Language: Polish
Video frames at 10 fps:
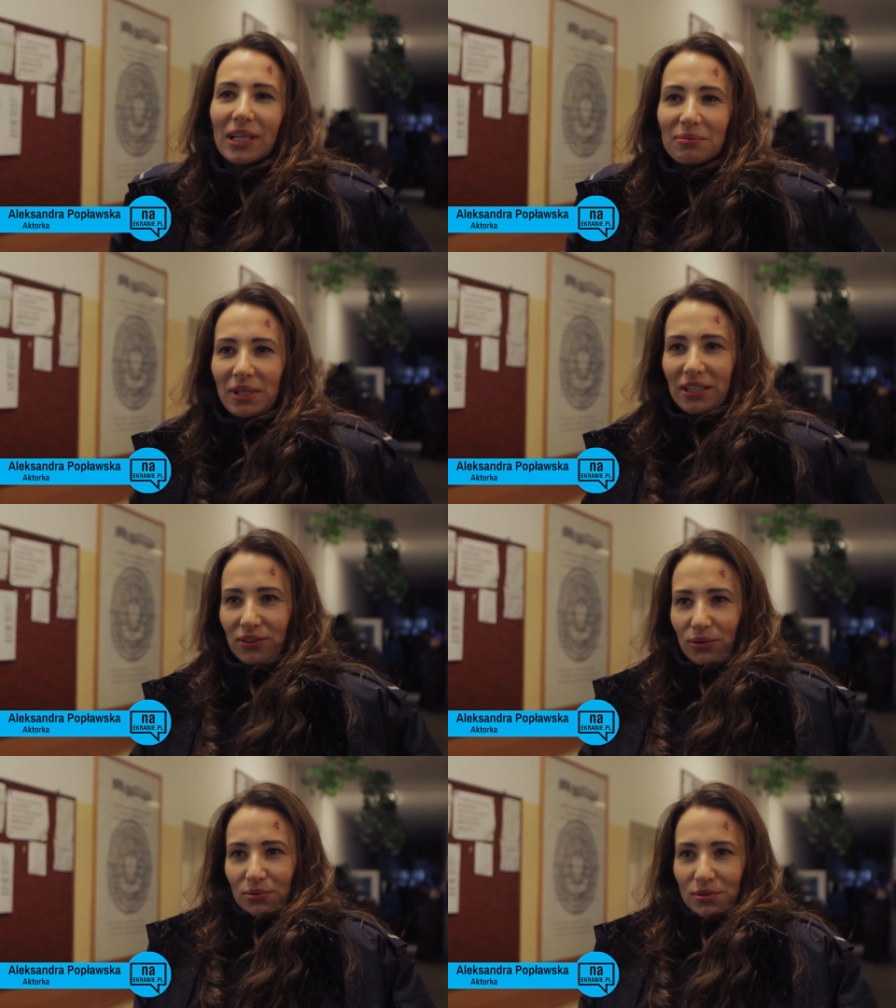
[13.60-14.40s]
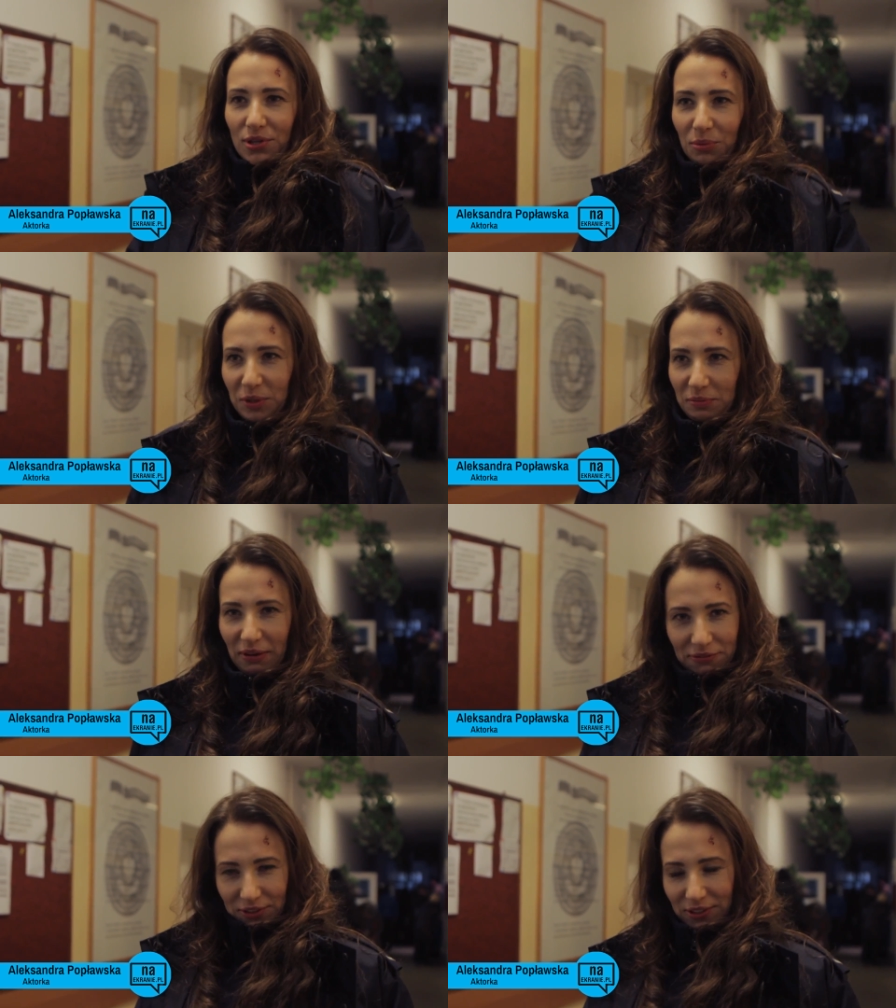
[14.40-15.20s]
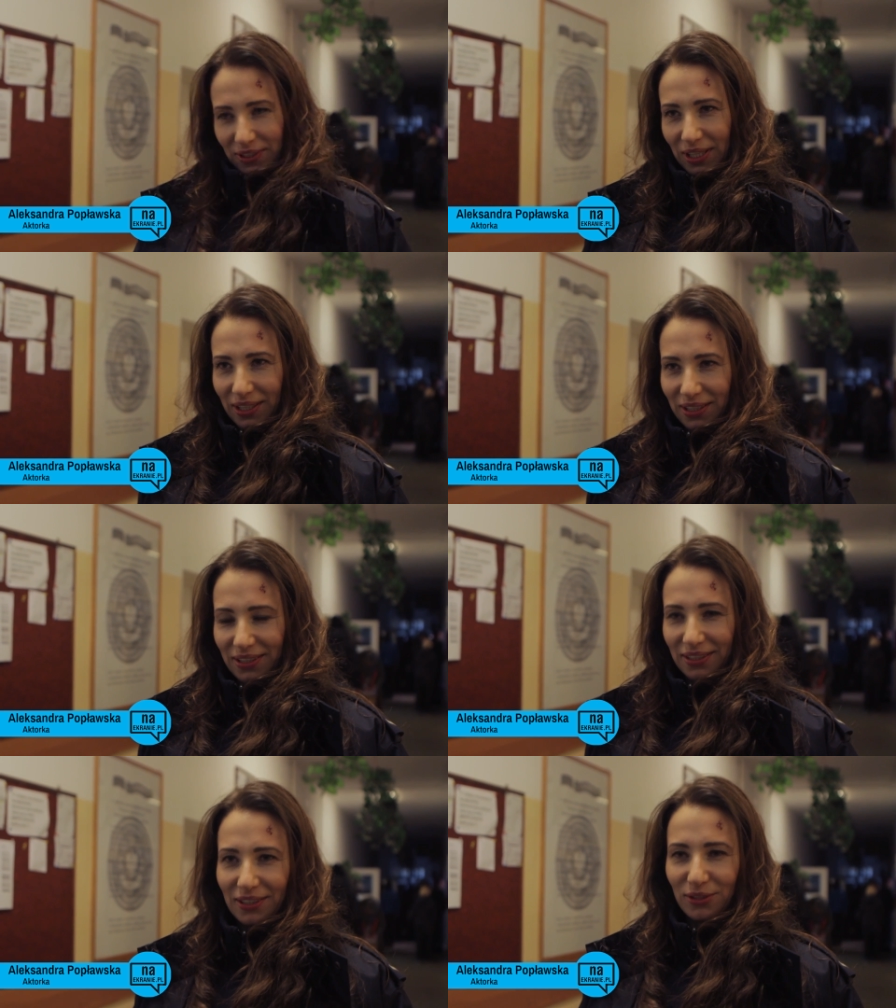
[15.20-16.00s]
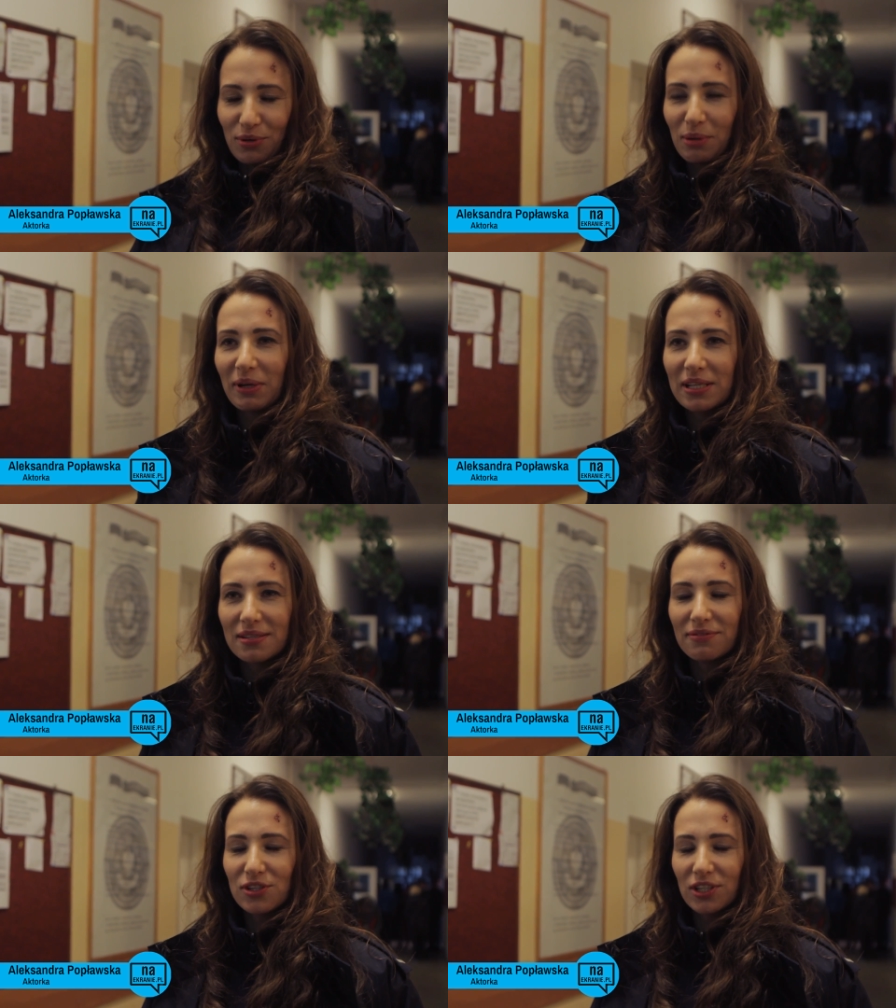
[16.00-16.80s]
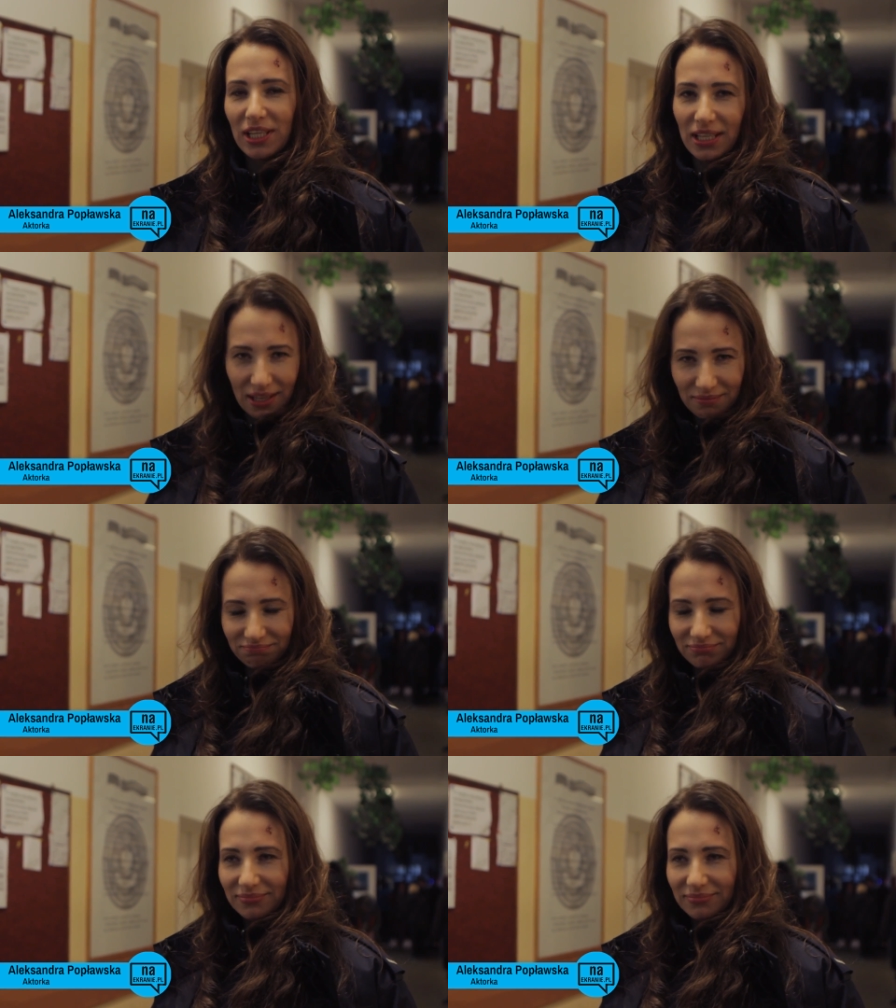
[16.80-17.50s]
Gram jedną z kobiet mafii, która ma ksywę Siekiera.